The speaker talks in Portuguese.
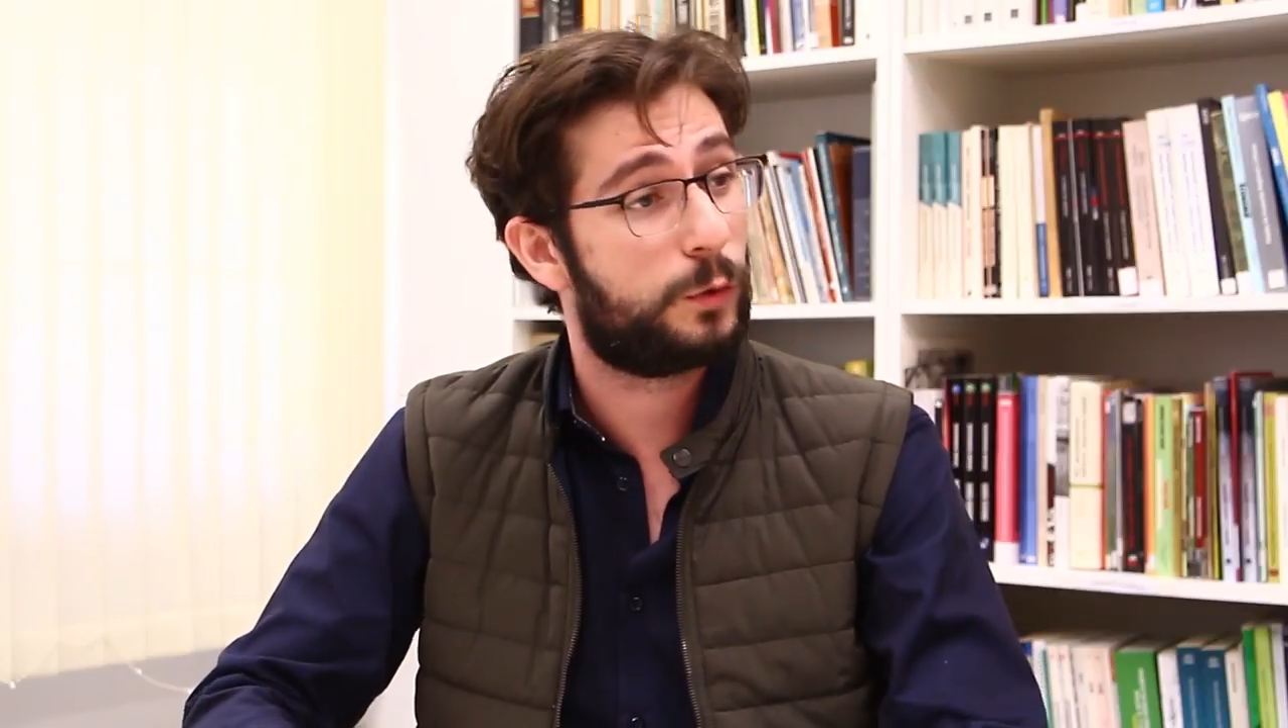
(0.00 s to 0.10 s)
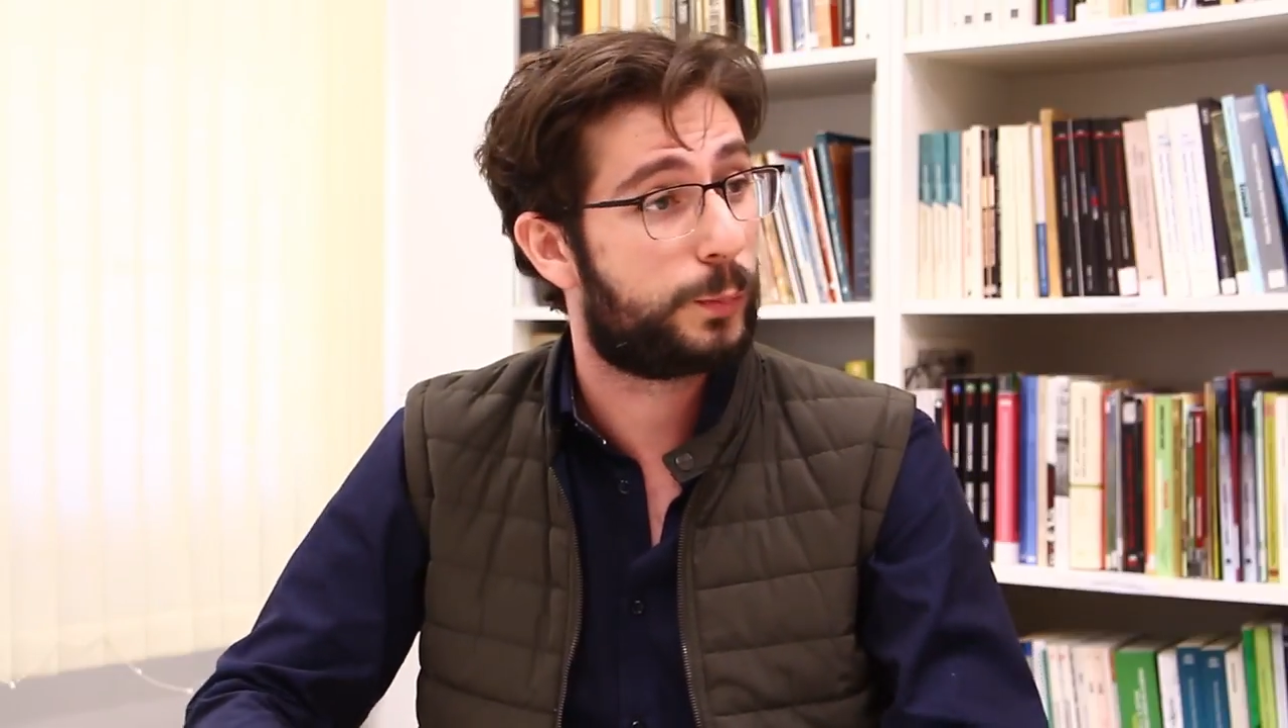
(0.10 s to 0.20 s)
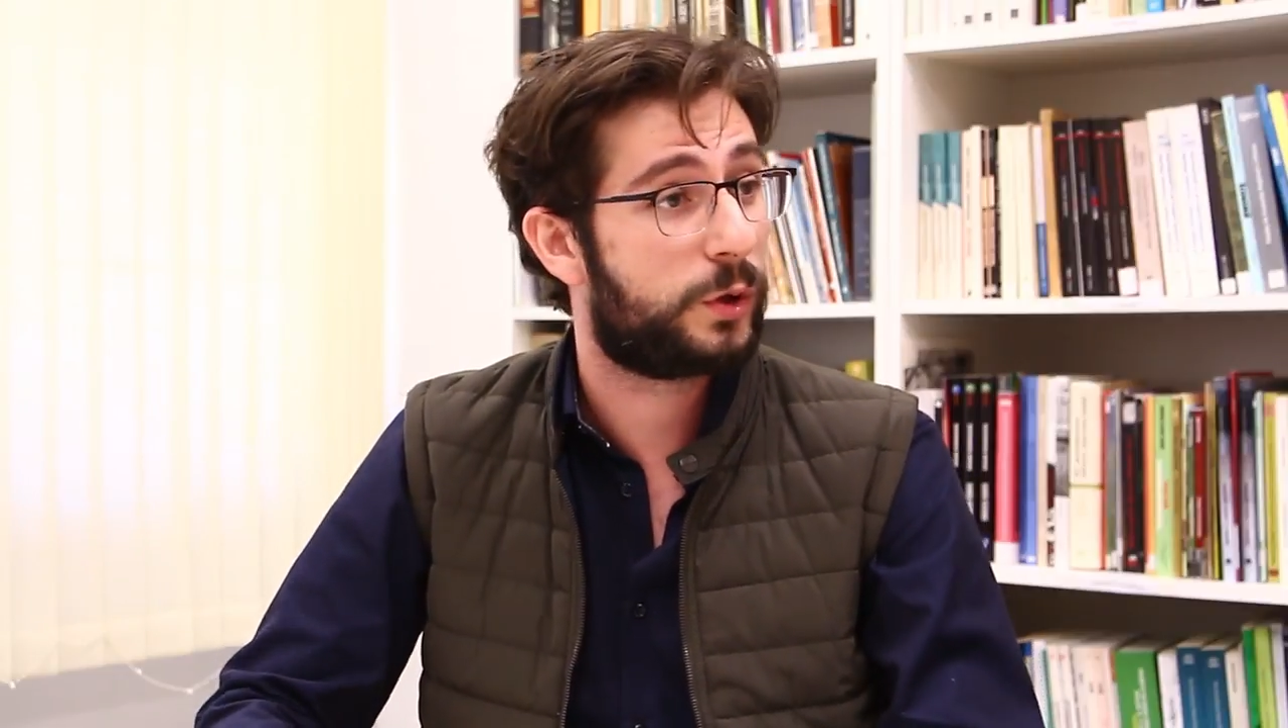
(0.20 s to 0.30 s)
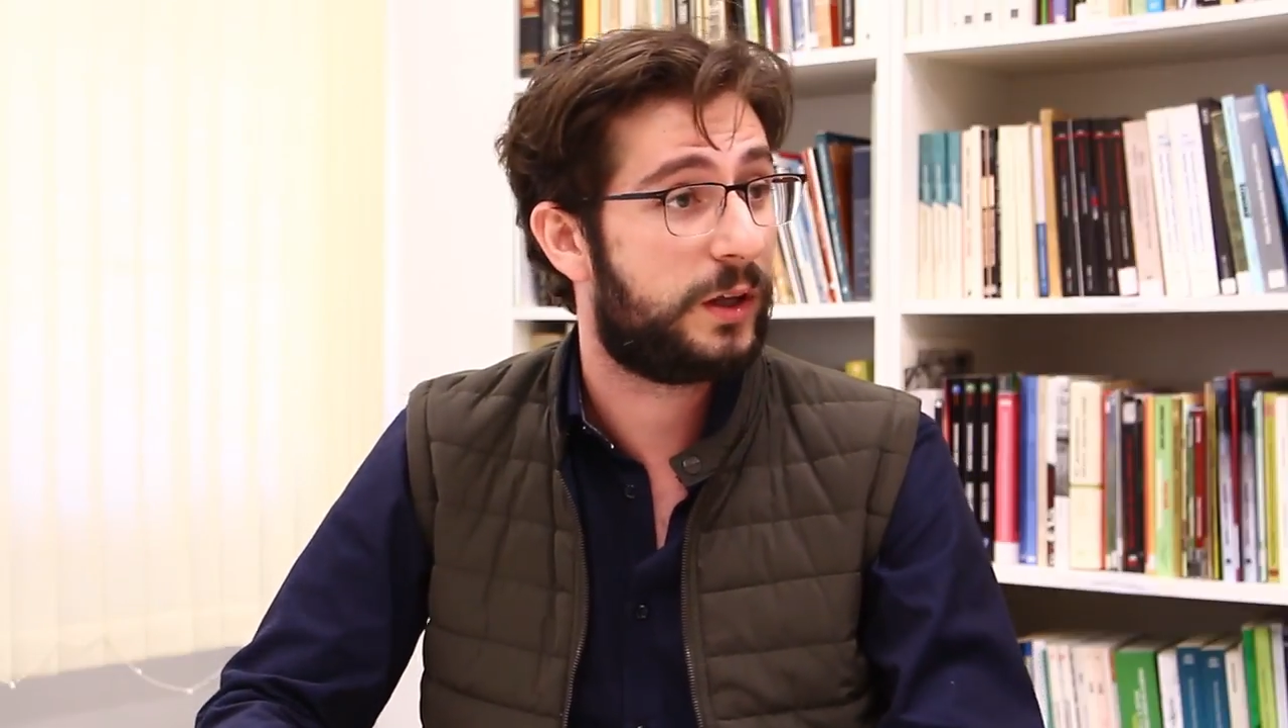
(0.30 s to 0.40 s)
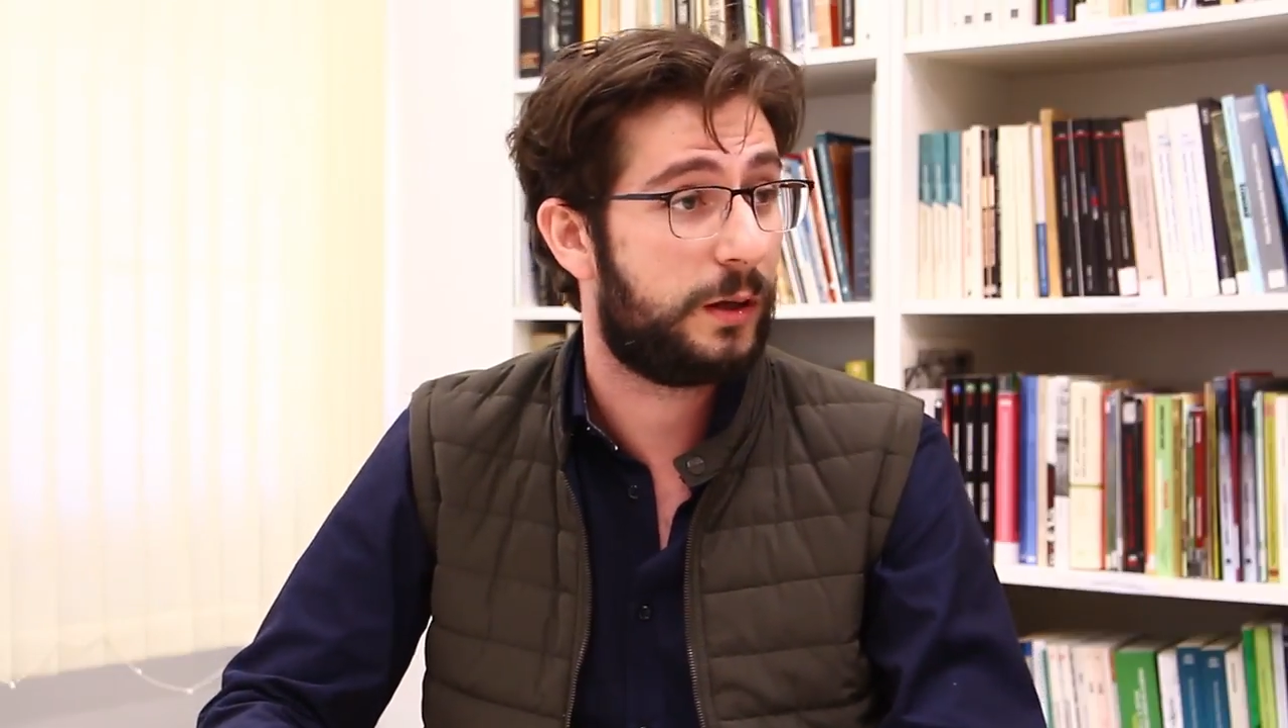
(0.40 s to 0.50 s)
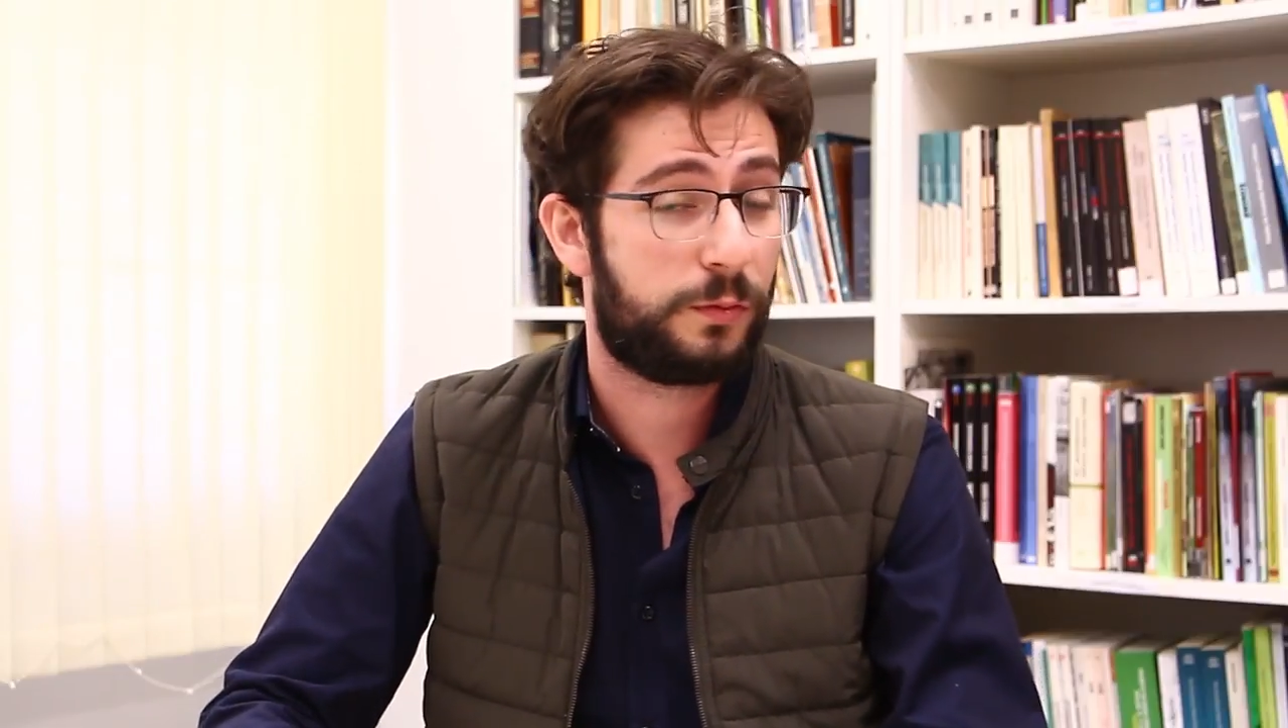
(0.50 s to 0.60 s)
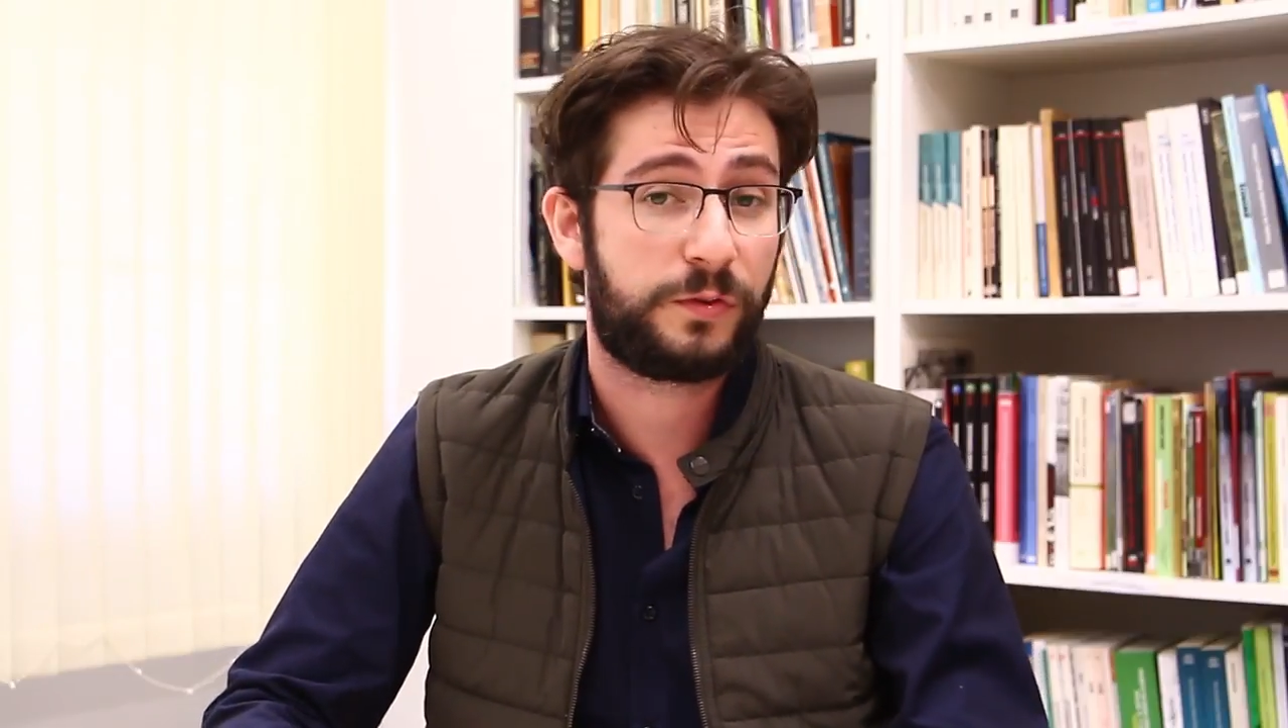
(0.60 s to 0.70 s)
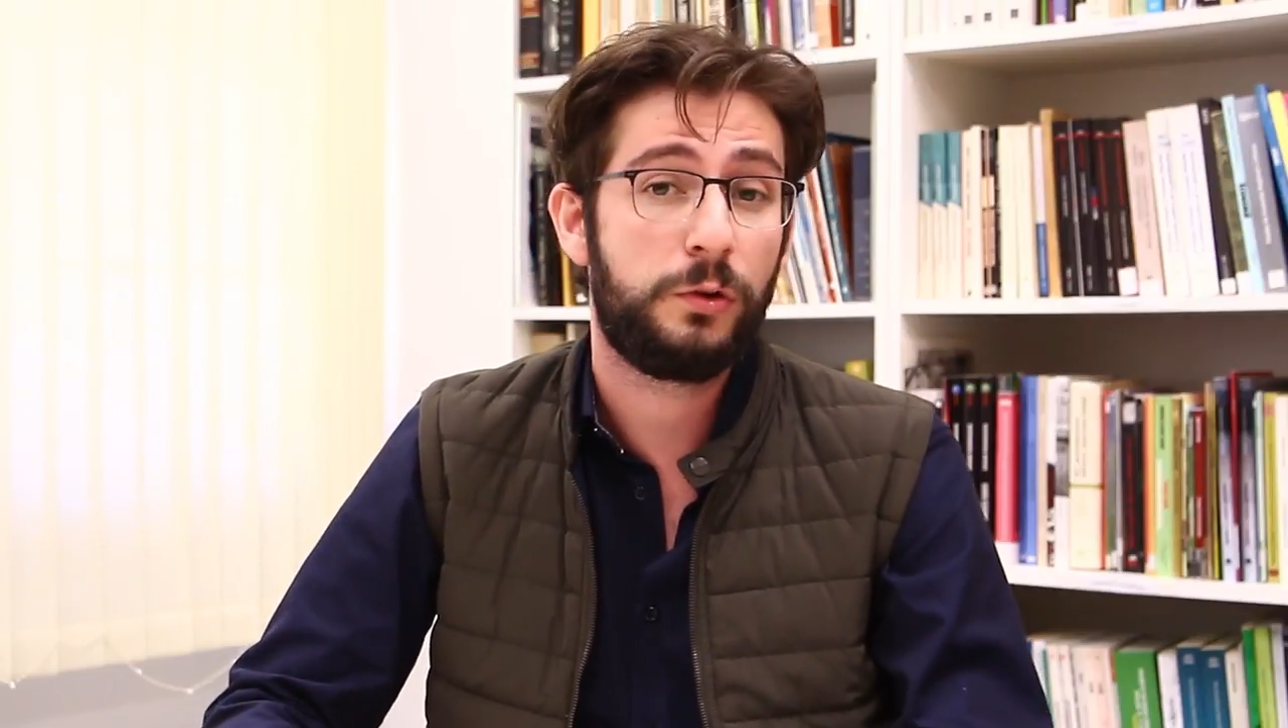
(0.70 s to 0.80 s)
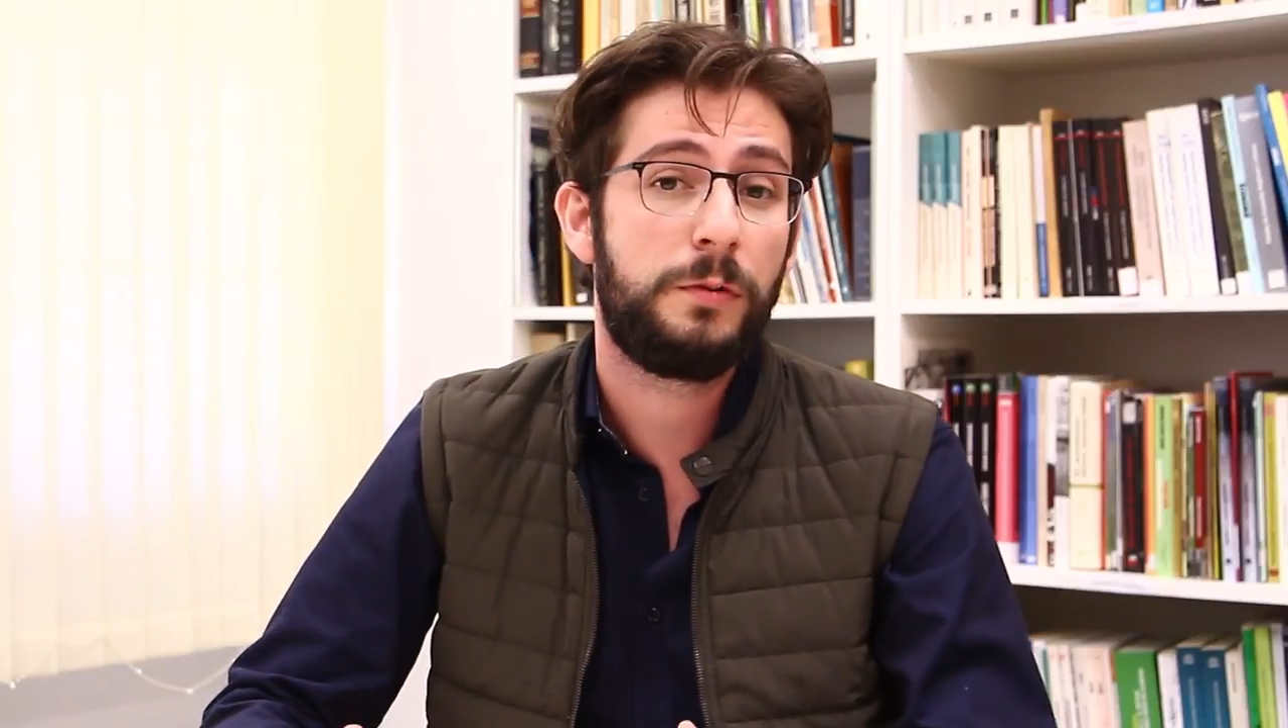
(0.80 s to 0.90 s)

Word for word: porque o fim do